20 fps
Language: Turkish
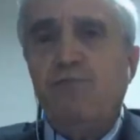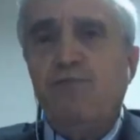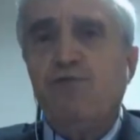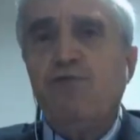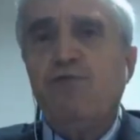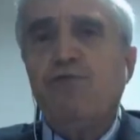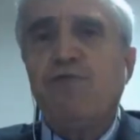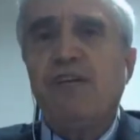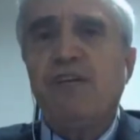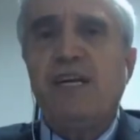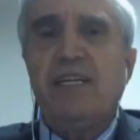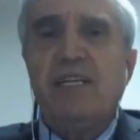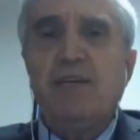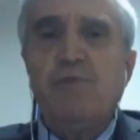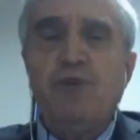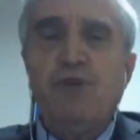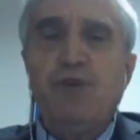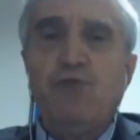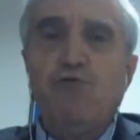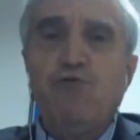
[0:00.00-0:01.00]

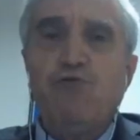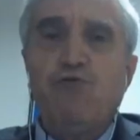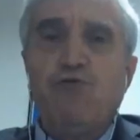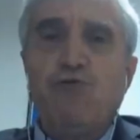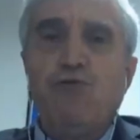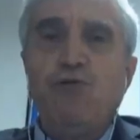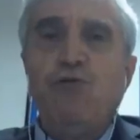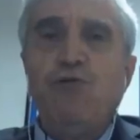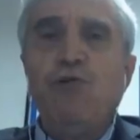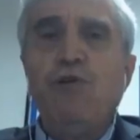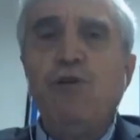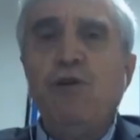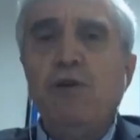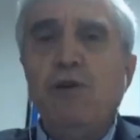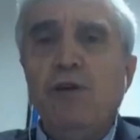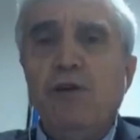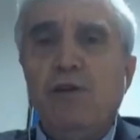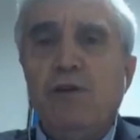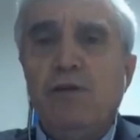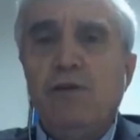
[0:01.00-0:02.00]
Brüksel'de bir üçlü
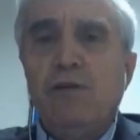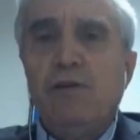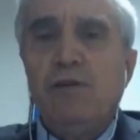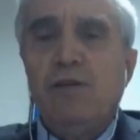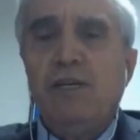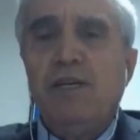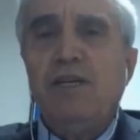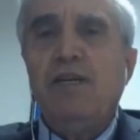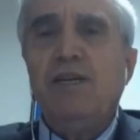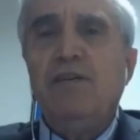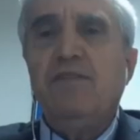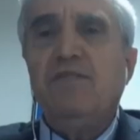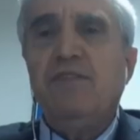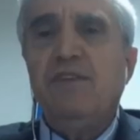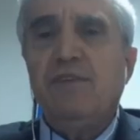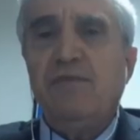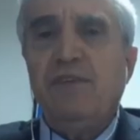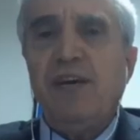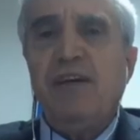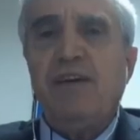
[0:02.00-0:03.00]
yeni
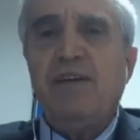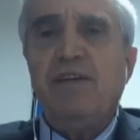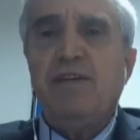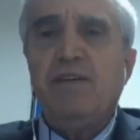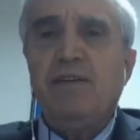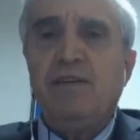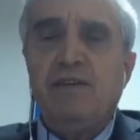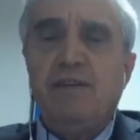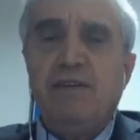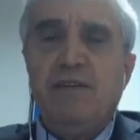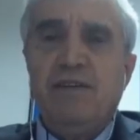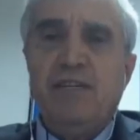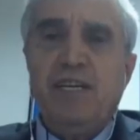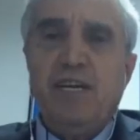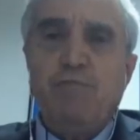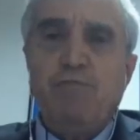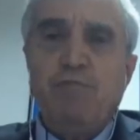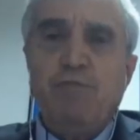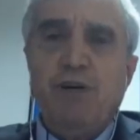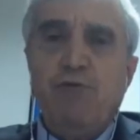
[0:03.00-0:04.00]
zirve
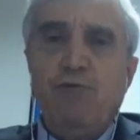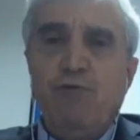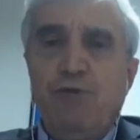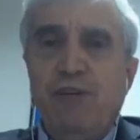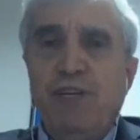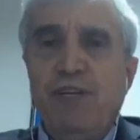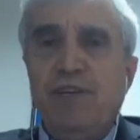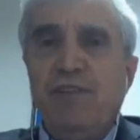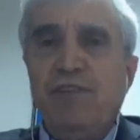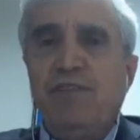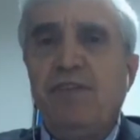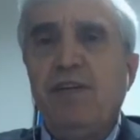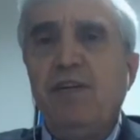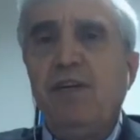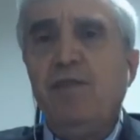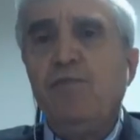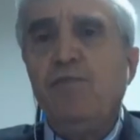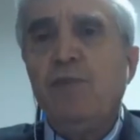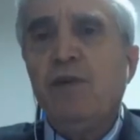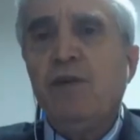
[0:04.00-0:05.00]
yapma
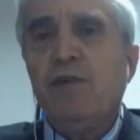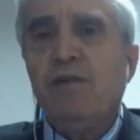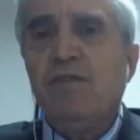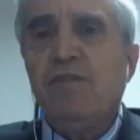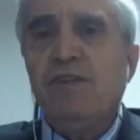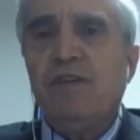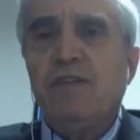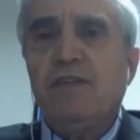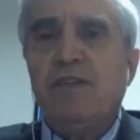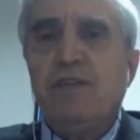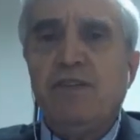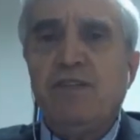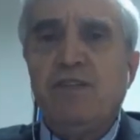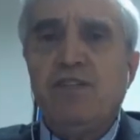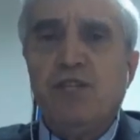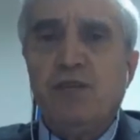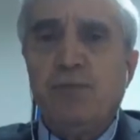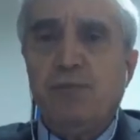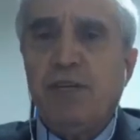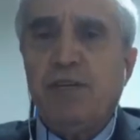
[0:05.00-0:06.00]
önerisini zaten
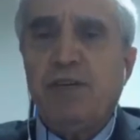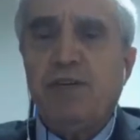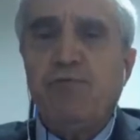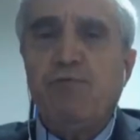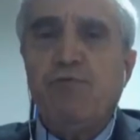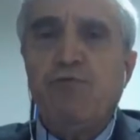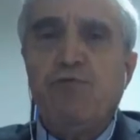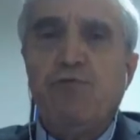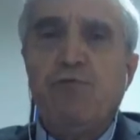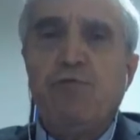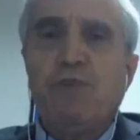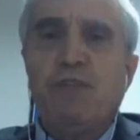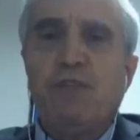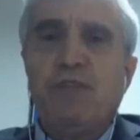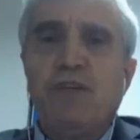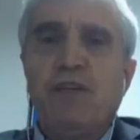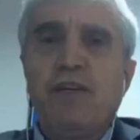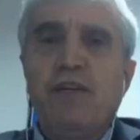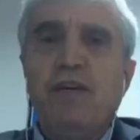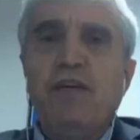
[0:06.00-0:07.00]
Dışişleri Bakanı gördüğüm
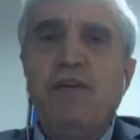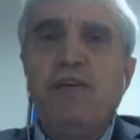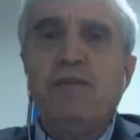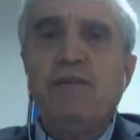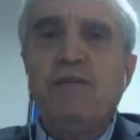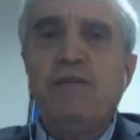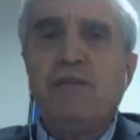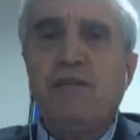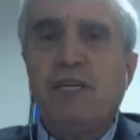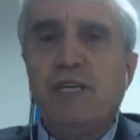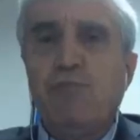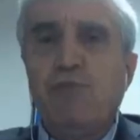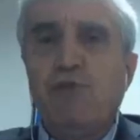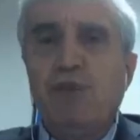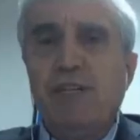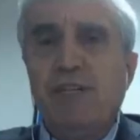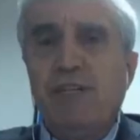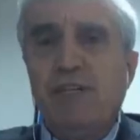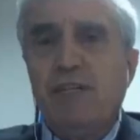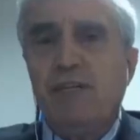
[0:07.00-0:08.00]
kadarıyla kabul
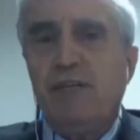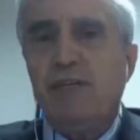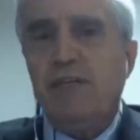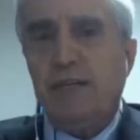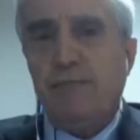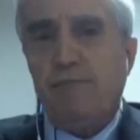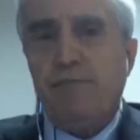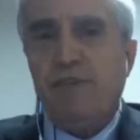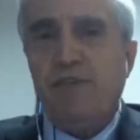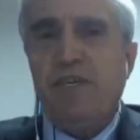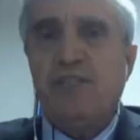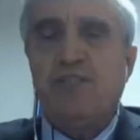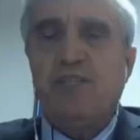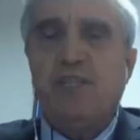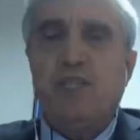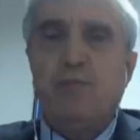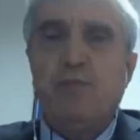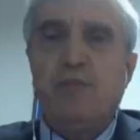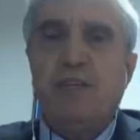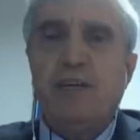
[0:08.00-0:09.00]
etti yaptığı
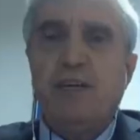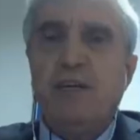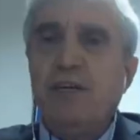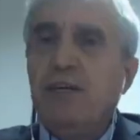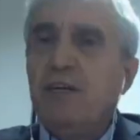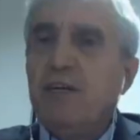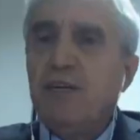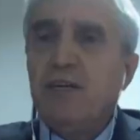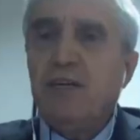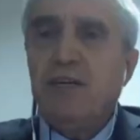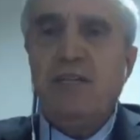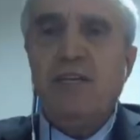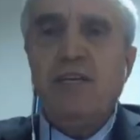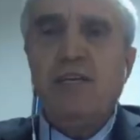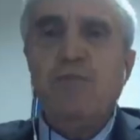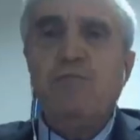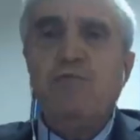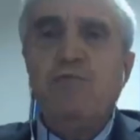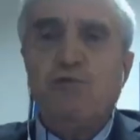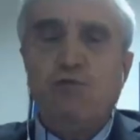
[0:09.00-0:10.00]
açıklamadan.
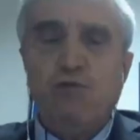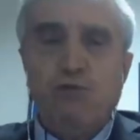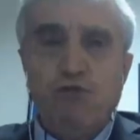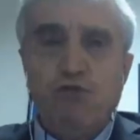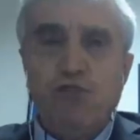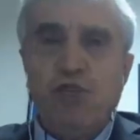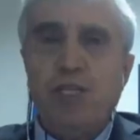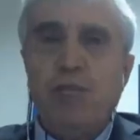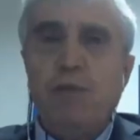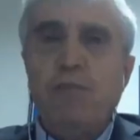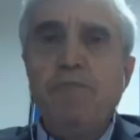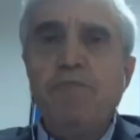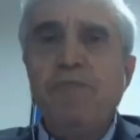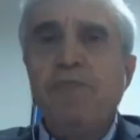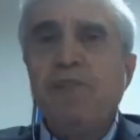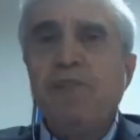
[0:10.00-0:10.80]
Gidelim konuşalım,